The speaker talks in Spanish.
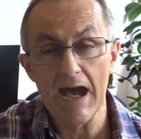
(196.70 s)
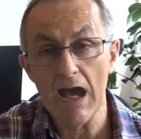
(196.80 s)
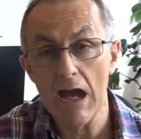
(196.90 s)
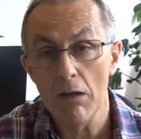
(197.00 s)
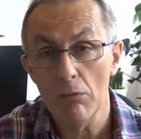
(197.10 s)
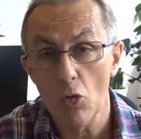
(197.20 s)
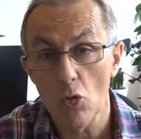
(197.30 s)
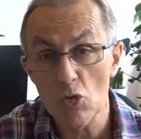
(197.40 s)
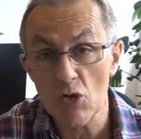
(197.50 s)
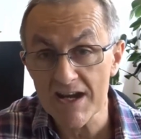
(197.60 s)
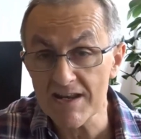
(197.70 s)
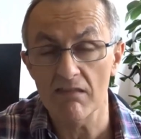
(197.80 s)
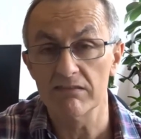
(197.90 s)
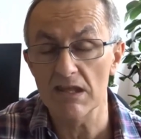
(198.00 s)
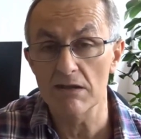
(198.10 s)
a correr y
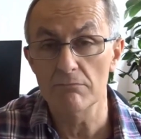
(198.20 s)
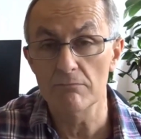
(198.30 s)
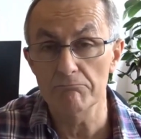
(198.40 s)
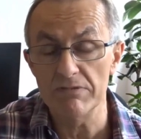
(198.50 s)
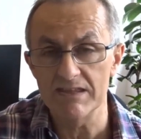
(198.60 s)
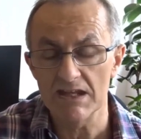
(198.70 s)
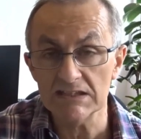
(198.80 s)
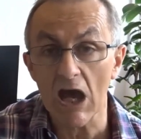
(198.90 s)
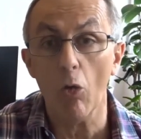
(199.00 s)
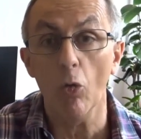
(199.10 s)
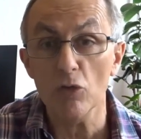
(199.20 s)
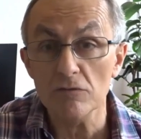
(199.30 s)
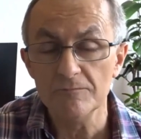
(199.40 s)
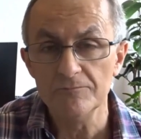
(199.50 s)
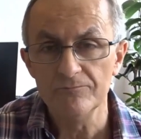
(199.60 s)
danzar en bicicleta
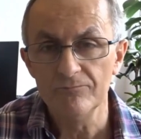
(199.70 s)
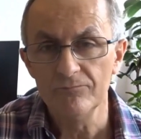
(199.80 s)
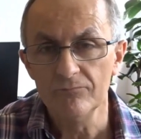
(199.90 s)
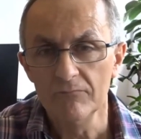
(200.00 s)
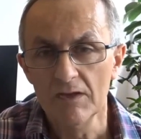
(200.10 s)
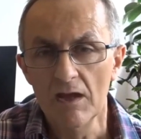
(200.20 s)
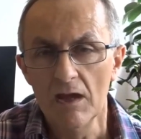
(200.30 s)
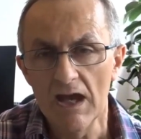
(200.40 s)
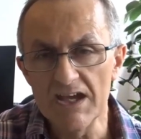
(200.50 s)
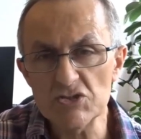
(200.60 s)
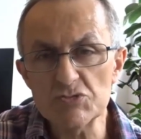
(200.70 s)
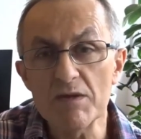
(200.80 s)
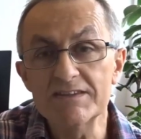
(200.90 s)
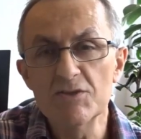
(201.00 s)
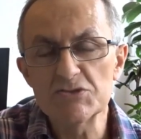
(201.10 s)
o a esos
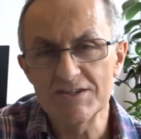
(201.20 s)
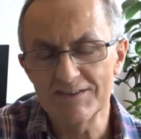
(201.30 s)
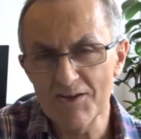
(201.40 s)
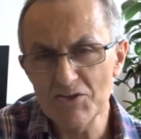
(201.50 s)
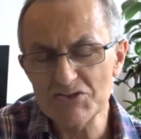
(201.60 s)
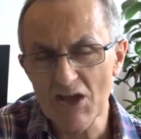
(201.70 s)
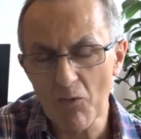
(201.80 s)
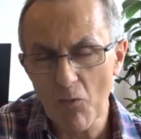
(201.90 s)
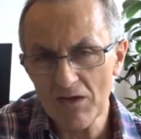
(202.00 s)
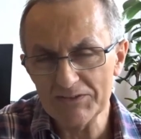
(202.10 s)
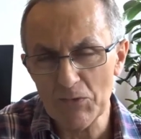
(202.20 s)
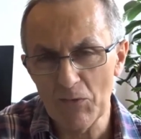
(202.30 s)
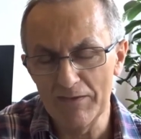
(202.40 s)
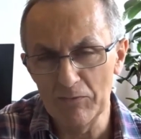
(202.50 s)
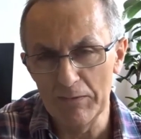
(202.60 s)
partidos eternos de
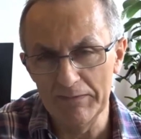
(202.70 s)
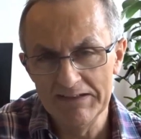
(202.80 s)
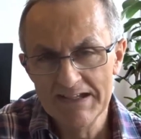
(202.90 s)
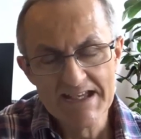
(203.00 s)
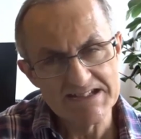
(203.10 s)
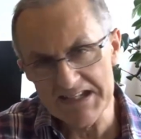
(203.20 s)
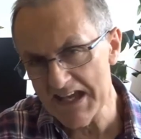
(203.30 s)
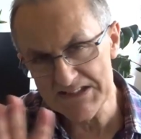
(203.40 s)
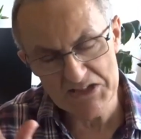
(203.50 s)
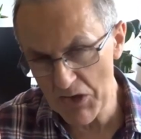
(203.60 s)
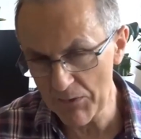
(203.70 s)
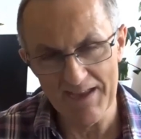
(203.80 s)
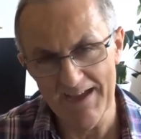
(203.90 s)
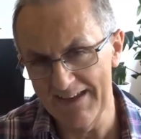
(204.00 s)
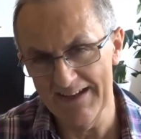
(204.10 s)
4 a 9. Sí, allí no
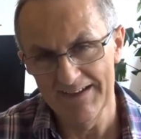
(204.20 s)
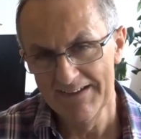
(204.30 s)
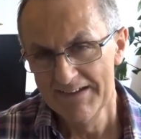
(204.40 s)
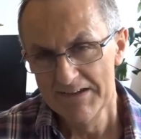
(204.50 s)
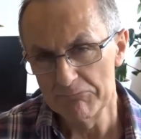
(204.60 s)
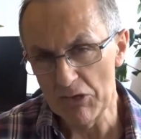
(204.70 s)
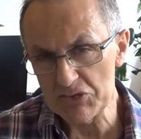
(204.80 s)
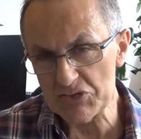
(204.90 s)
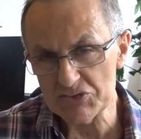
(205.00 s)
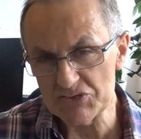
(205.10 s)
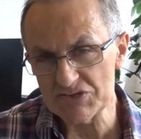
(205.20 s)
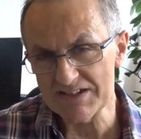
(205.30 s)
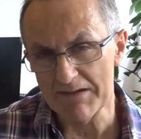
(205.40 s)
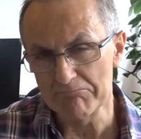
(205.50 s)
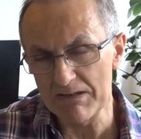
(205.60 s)
había era, pero esos
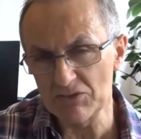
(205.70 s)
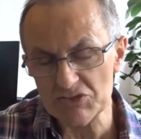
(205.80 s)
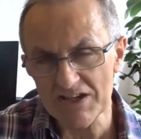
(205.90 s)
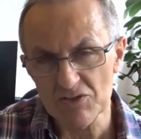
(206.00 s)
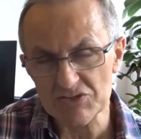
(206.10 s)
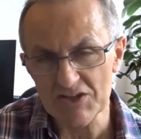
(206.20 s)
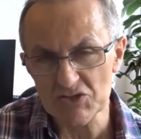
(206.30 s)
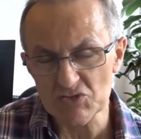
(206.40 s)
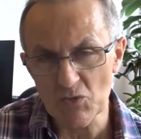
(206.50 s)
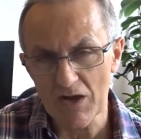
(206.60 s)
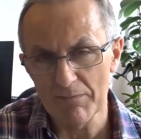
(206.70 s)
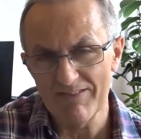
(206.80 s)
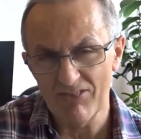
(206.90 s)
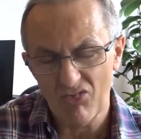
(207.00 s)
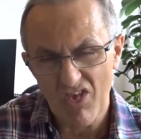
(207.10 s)
campitos en los que ellos
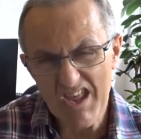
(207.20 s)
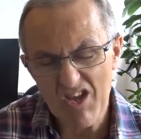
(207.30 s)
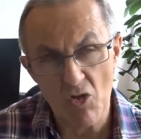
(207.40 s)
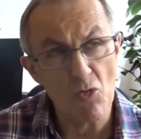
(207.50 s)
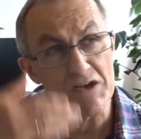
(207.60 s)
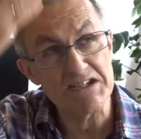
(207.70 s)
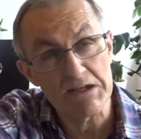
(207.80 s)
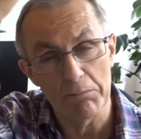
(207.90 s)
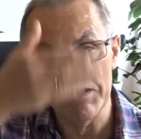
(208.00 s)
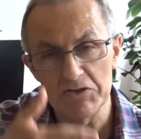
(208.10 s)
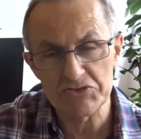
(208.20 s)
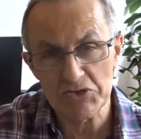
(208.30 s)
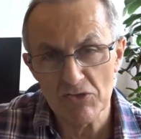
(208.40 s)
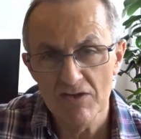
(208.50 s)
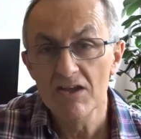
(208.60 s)
jugaban 5 horas a pleno
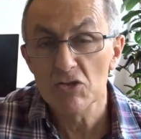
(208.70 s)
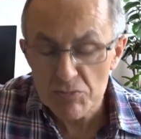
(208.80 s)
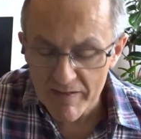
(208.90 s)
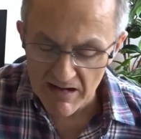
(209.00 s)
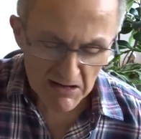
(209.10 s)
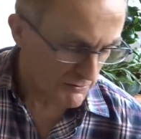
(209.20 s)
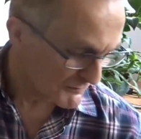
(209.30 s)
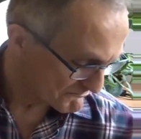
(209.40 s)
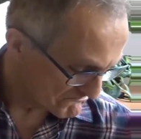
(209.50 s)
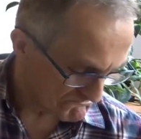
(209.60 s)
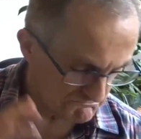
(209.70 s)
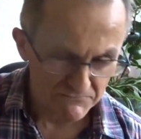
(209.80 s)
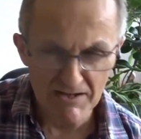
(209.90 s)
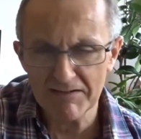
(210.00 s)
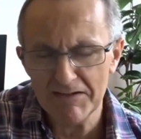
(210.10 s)
sol, que os va a dar algo.
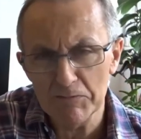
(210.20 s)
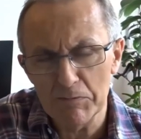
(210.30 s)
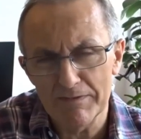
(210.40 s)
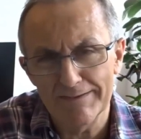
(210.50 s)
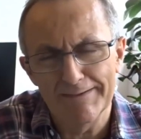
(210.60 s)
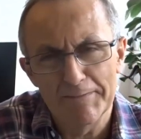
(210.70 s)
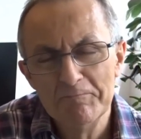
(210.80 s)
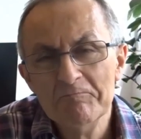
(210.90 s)
Tranquilo, papá.